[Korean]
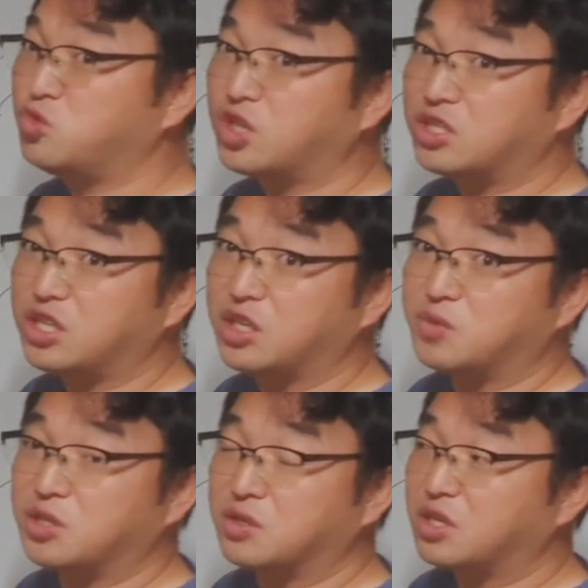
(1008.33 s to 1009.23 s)
문제가
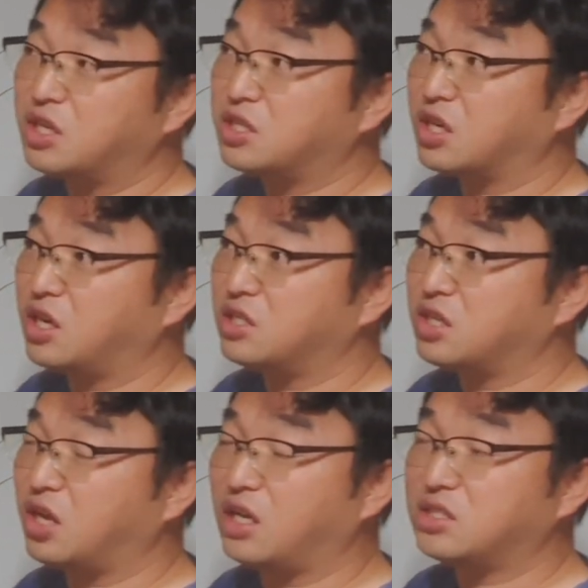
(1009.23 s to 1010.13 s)
생겨버린 거예요 그래서 제가
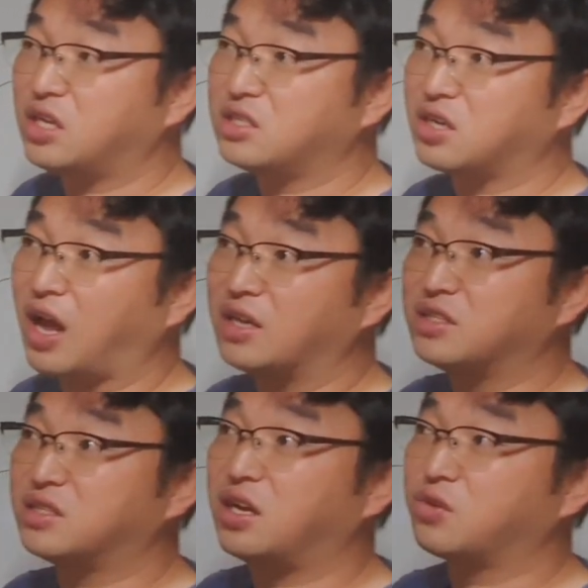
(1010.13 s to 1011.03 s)
이제 항상 그
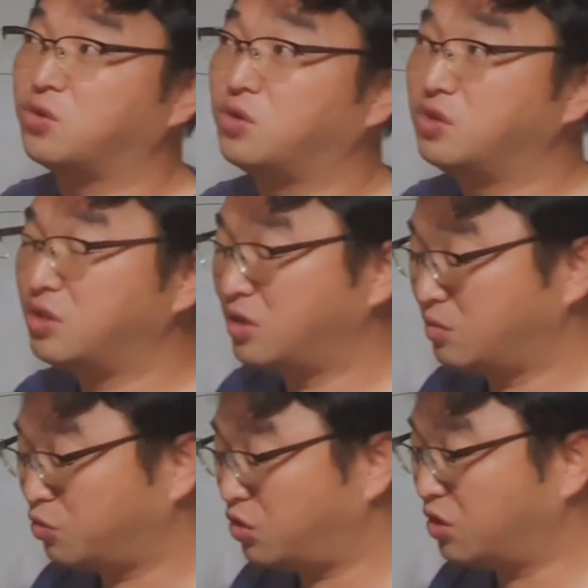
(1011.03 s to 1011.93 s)
강의를 하고
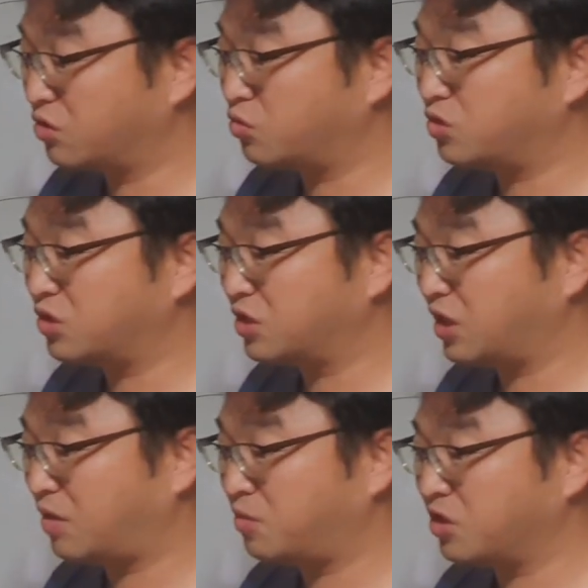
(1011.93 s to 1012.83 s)
블로그
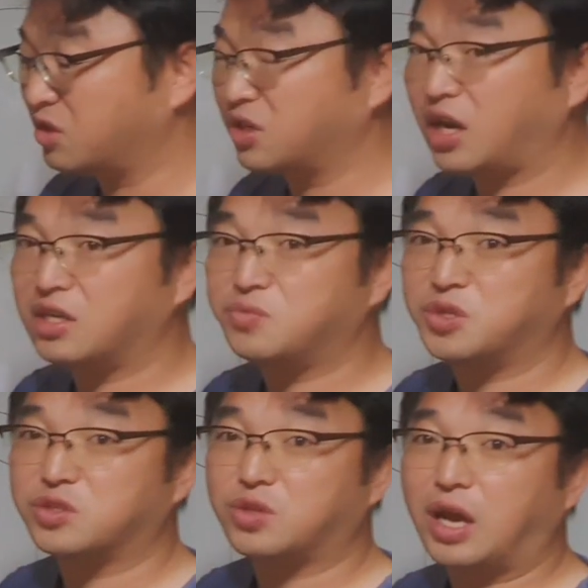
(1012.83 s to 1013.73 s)
운영이나 뭐 이런 걸
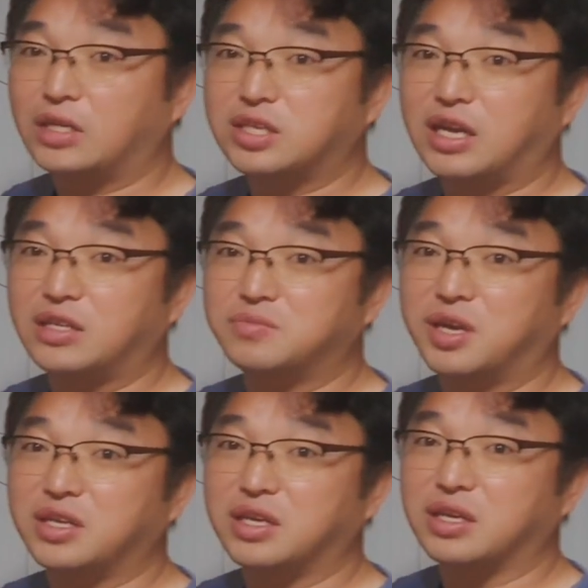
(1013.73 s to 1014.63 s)
하면서도 항상 하는
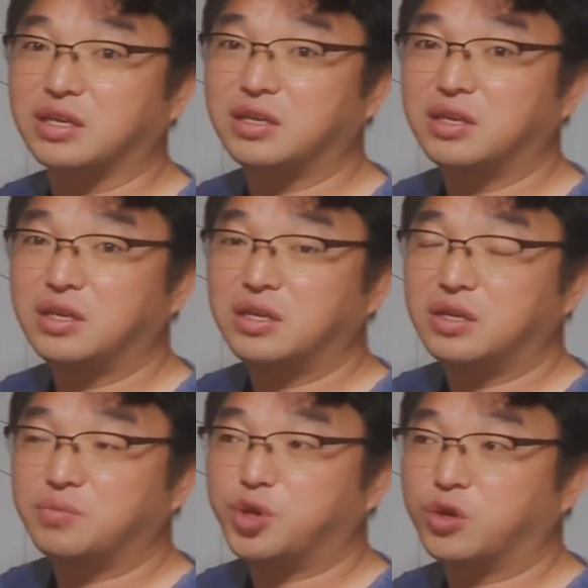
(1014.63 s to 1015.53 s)
말이
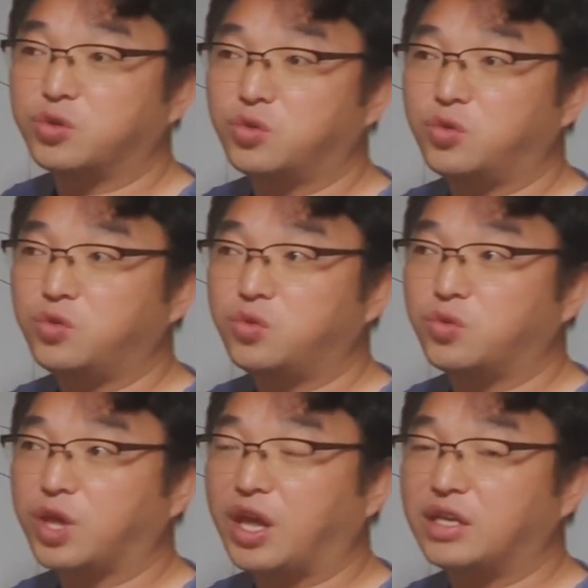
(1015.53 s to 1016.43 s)
변온
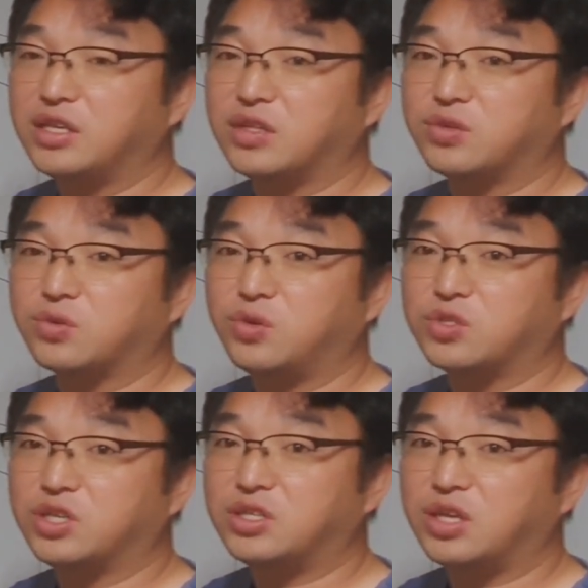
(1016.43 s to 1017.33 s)
온도계 한
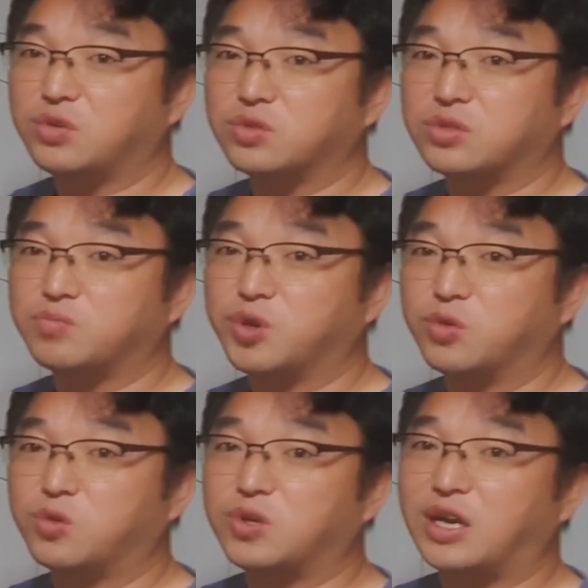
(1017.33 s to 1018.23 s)
개놓고 절대로
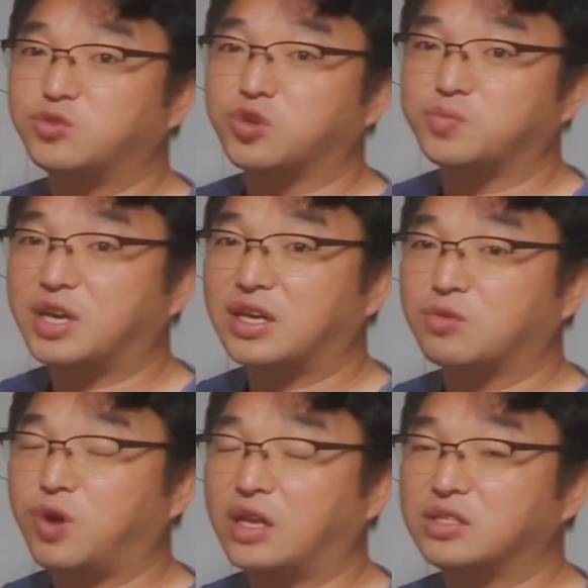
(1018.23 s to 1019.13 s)
변호는할수
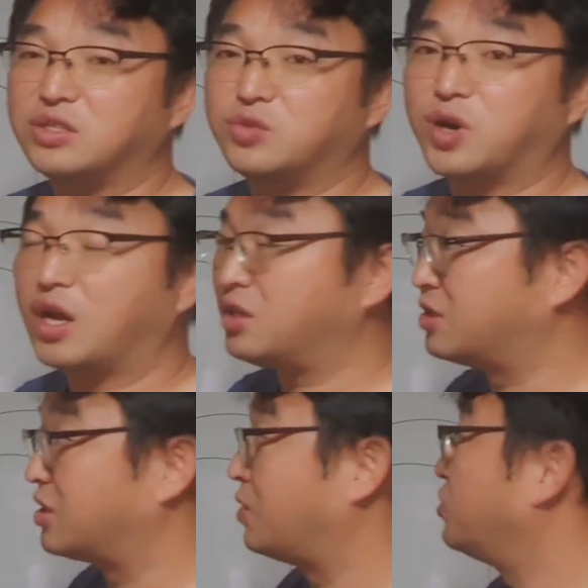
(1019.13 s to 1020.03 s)
없다라고 하는 이유가 있기